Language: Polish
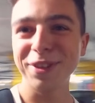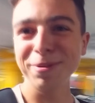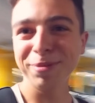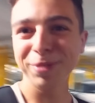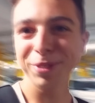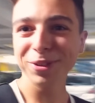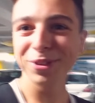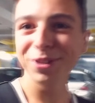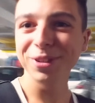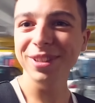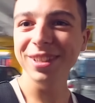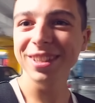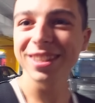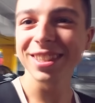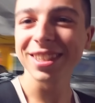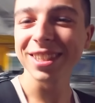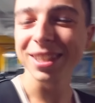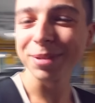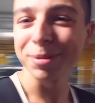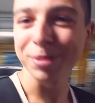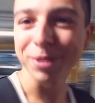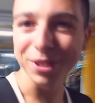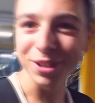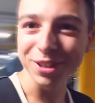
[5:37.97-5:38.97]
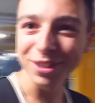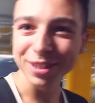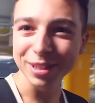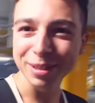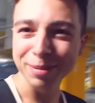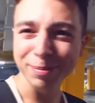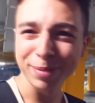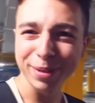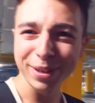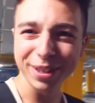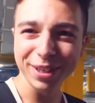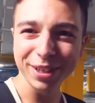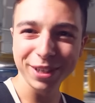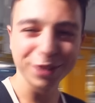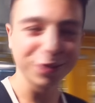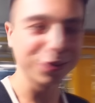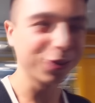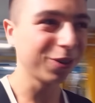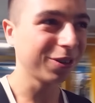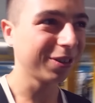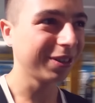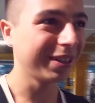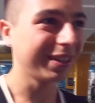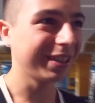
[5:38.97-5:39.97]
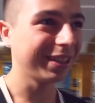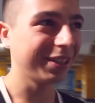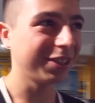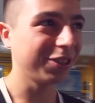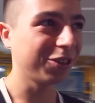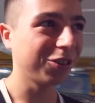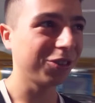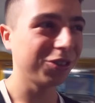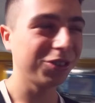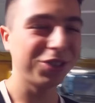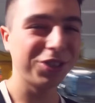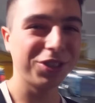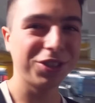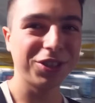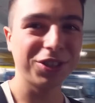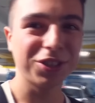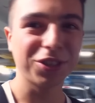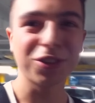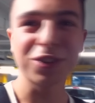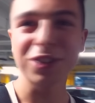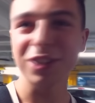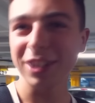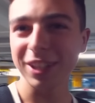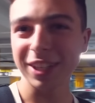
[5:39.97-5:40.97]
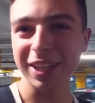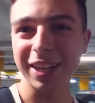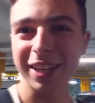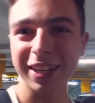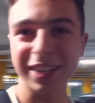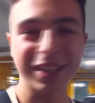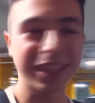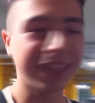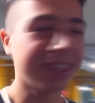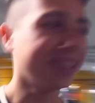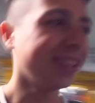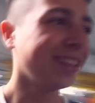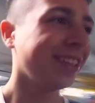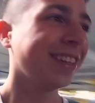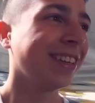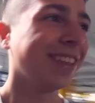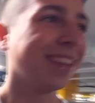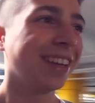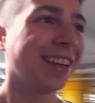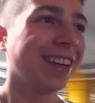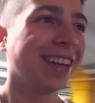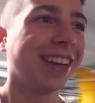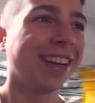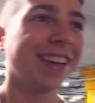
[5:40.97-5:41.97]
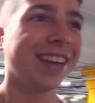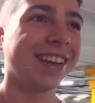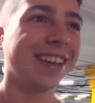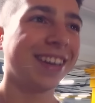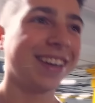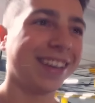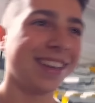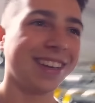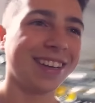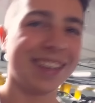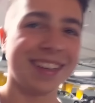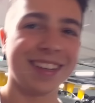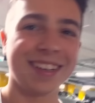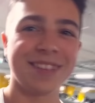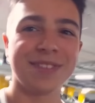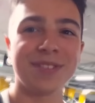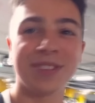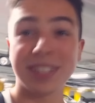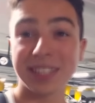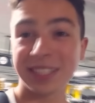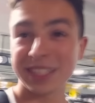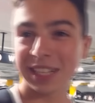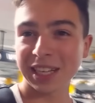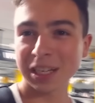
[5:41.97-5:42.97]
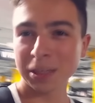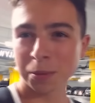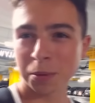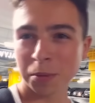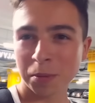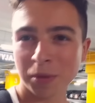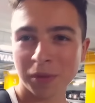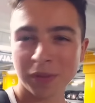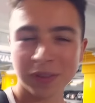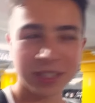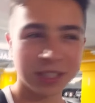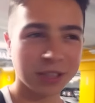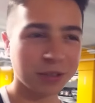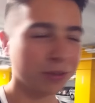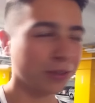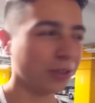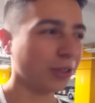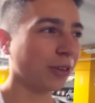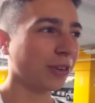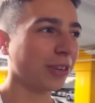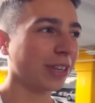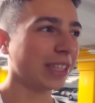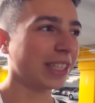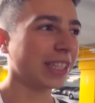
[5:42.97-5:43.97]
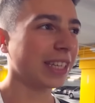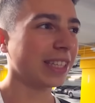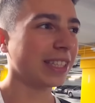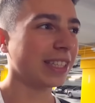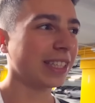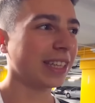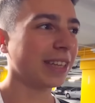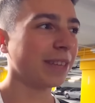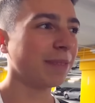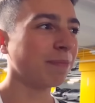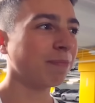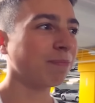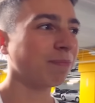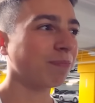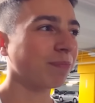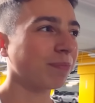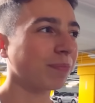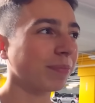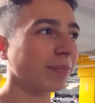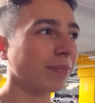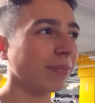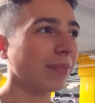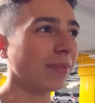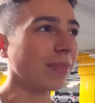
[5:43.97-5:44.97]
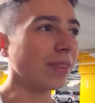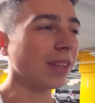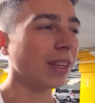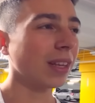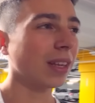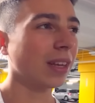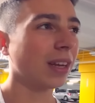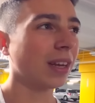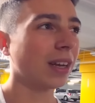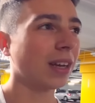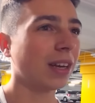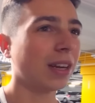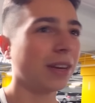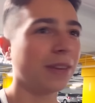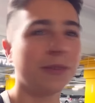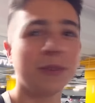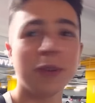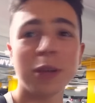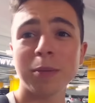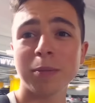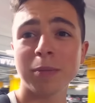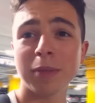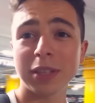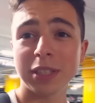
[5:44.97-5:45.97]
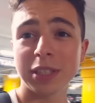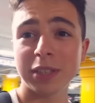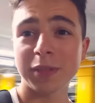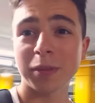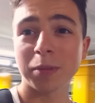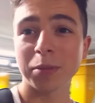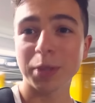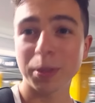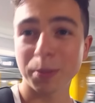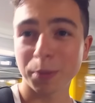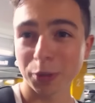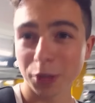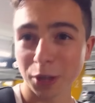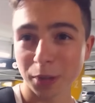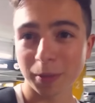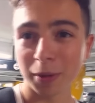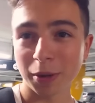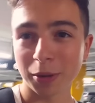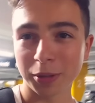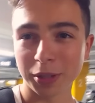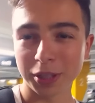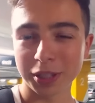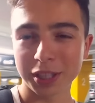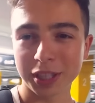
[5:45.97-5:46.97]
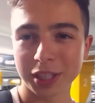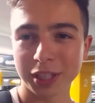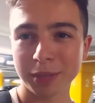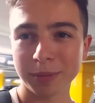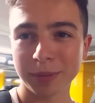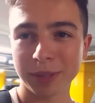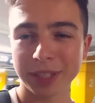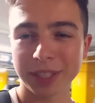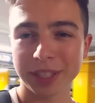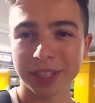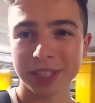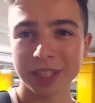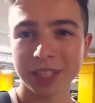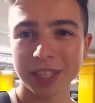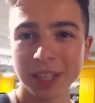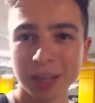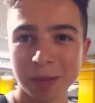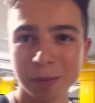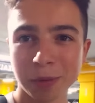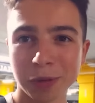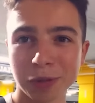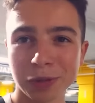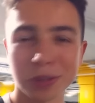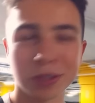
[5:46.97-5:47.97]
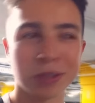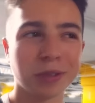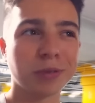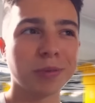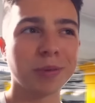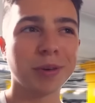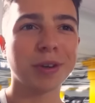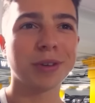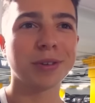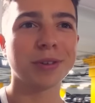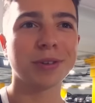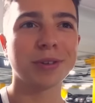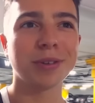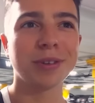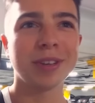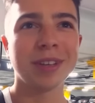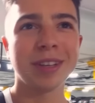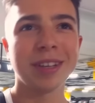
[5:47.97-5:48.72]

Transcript: film ogólnie rzecz biorąc był e, dość oryginalny, e, więc teraz przeprowadzę krótką recenzję. E, film będzie Wam się podobał, jeżeli macie zryte poczucie humoru,